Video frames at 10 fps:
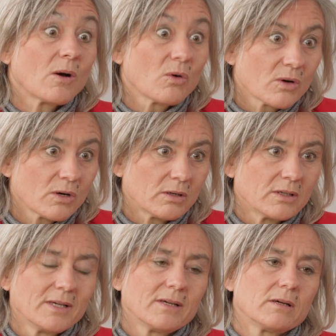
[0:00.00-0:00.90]
là encore
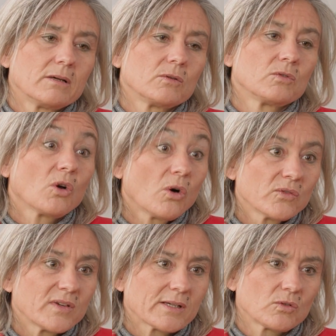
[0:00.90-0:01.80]
une
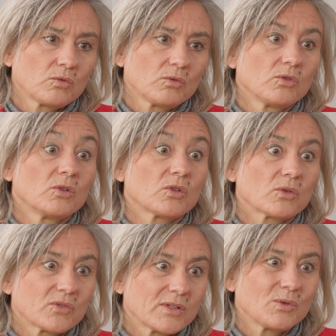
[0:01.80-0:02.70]
grande vertu de
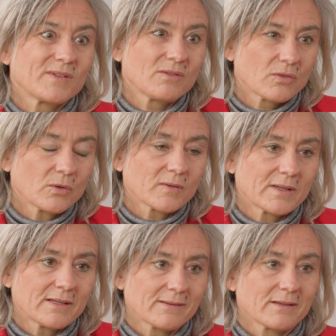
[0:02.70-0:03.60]
notre fiducie
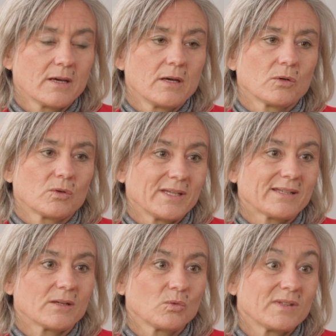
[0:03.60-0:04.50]
française que
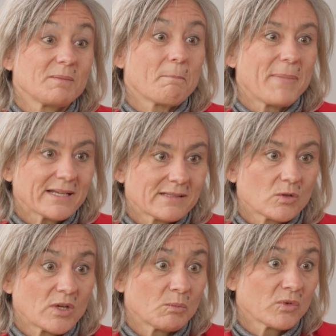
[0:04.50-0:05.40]
d'être un outil
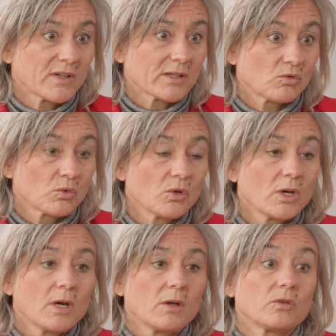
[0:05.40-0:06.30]
particulièrement vertueux,
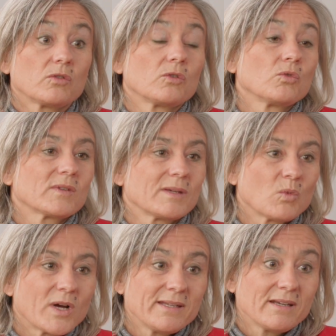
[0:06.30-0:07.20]
ce dont
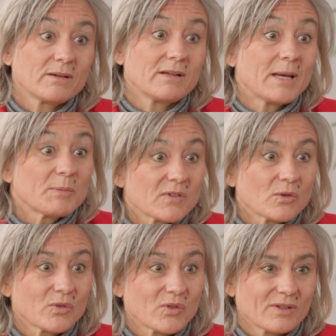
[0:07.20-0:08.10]
témoigne
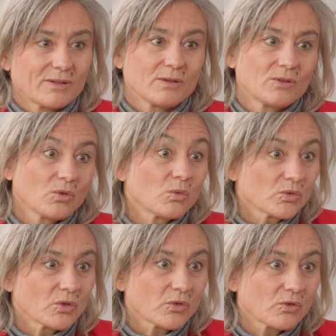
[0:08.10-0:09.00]
l'absence euh, de
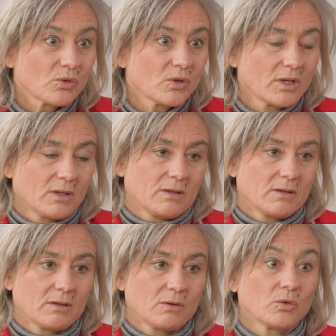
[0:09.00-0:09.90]
contentieux
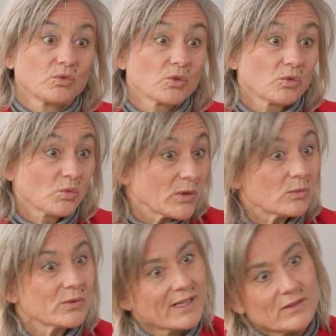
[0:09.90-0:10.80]
euh, autour de tous les
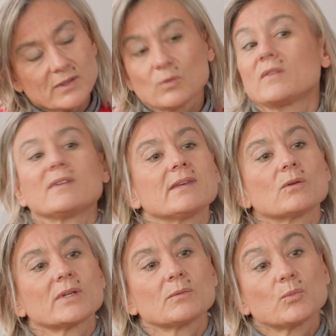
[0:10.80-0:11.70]
contrats de fiducie qui
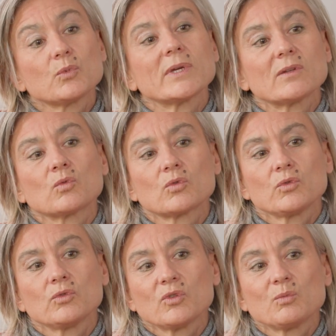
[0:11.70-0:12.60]
ont pu être
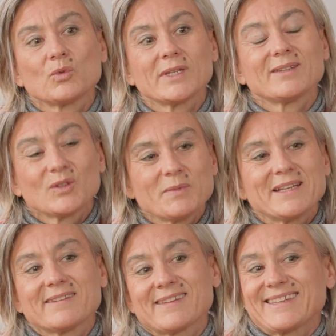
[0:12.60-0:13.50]
conclus depuis
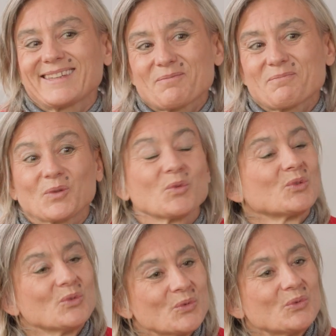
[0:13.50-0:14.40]
2007. Donc
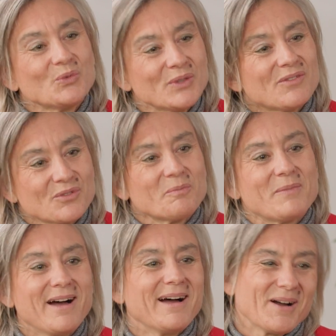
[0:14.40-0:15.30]
non, nous n'avons
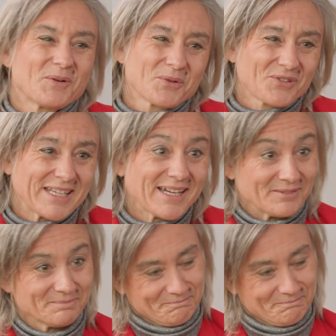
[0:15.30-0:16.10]
pas à rougir